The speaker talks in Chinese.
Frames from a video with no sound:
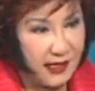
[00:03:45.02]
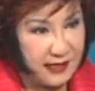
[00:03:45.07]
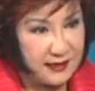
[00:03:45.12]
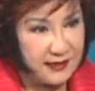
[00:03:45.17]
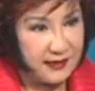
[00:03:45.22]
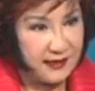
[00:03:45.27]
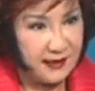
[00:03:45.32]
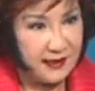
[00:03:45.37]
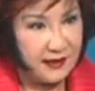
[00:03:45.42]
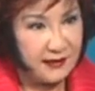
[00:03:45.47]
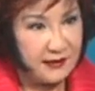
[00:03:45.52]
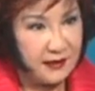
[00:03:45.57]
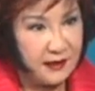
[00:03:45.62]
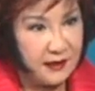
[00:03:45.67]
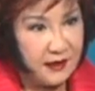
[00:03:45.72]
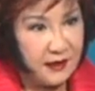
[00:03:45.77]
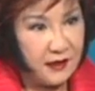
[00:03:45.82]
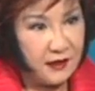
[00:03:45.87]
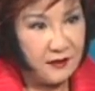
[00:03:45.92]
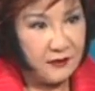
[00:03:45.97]
孩
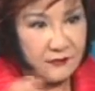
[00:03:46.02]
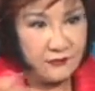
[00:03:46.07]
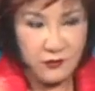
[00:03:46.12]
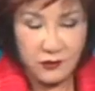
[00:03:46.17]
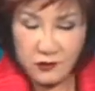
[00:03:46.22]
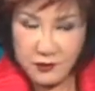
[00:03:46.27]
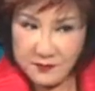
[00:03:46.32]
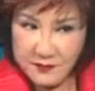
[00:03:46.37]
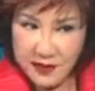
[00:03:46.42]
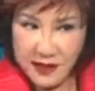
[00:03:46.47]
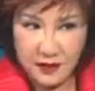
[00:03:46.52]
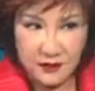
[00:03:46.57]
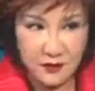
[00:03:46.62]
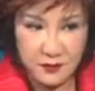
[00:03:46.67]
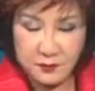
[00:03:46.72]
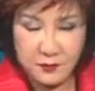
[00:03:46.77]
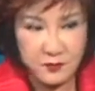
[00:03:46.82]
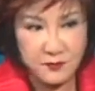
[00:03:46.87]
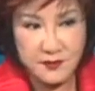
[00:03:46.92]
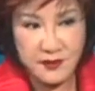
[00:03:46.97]
钱，foreign
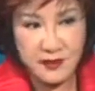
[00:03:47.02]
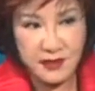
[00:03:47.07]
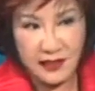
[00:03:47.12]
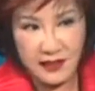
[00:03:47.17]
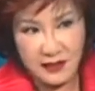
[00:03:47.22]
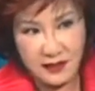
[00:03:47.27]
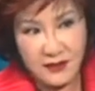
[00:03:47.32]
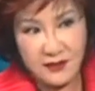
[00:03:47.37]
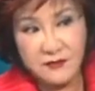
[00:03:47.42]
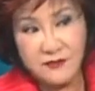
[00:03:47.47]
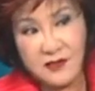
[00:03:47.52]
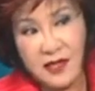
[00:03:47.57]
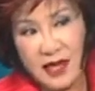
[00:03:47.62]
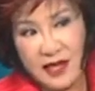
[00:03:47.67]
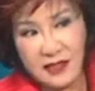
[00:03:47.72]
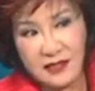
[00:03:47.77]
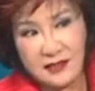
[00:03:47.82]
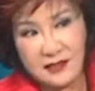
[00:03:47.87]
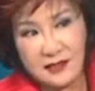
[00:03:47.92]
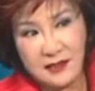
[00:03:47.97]
parent 不必给 gift tax
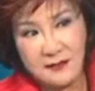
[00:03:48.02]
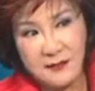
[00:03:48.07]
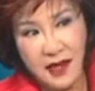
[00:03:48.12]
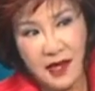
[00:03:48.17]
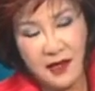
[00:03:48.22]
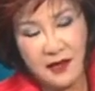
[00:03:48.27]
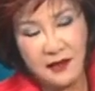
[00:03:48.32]
不需要，